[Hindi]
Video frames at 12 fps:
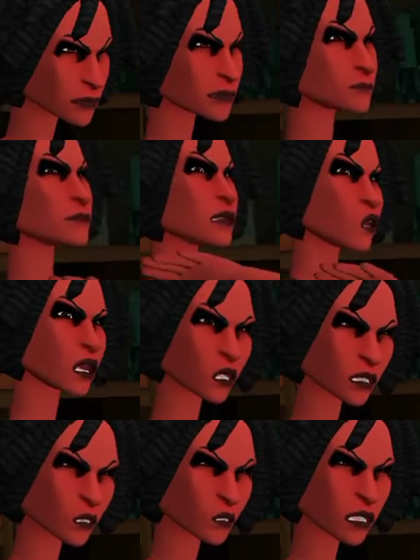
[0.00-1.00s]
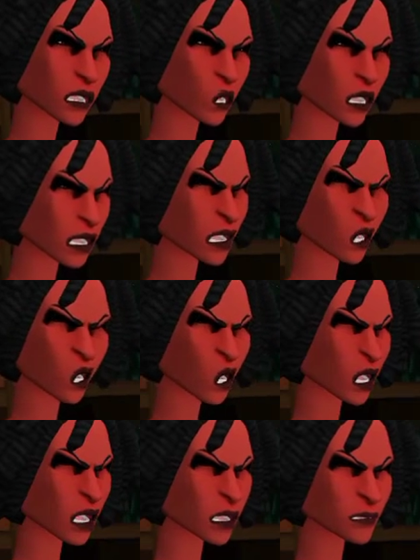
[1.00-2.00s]
किसने मुझे मारा
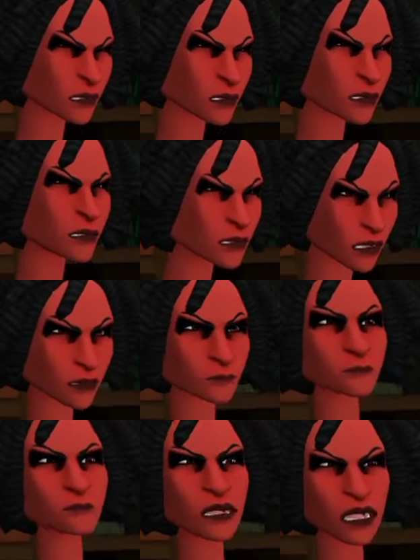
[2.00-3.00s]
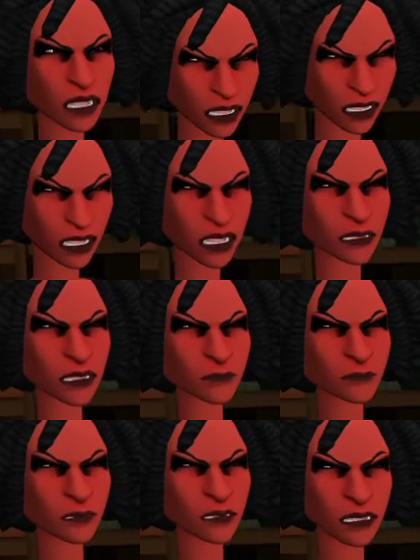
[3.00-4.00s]
किसने
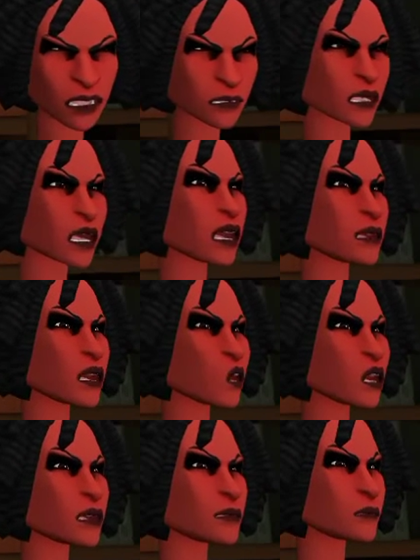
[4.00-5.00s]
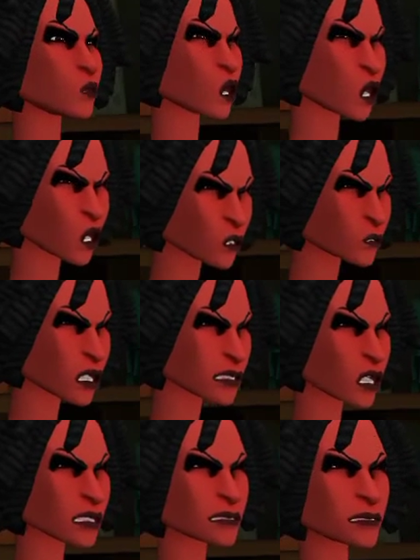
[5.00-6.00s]
मुझे बदला लेना है
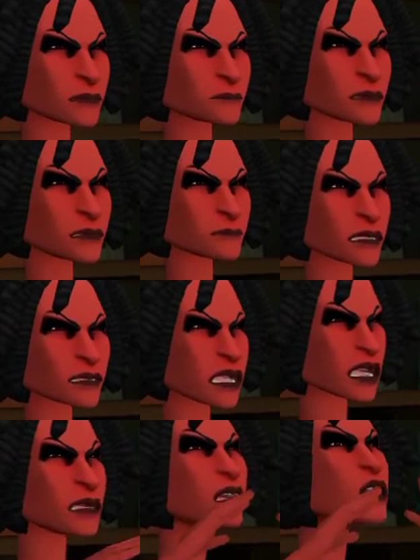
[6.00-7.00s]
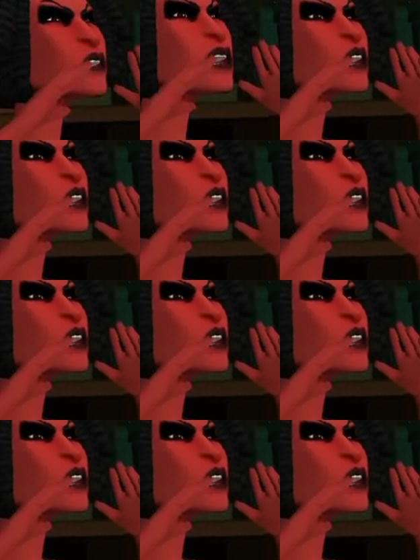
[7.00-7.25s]
सबको जलाना